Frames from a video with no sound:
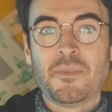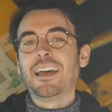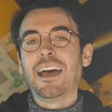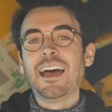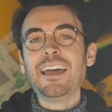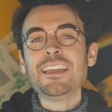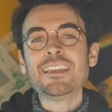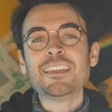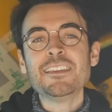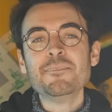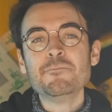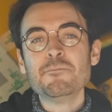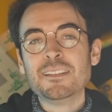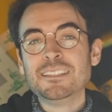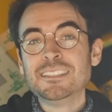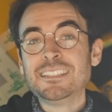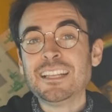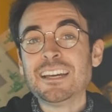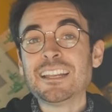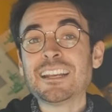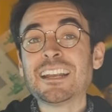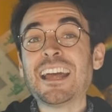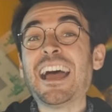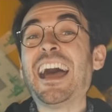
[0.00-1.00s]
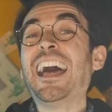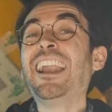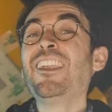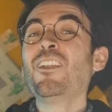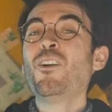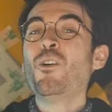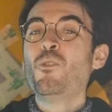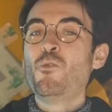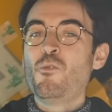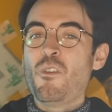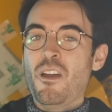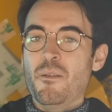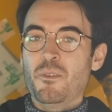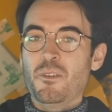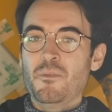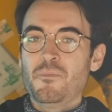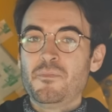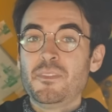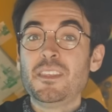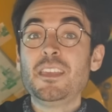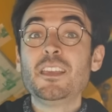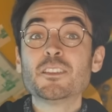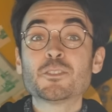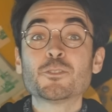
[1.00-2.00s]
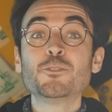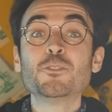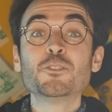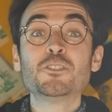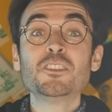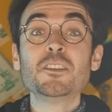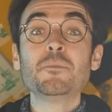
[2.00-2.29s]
Hay que inventar algo nuevo. Y eso nos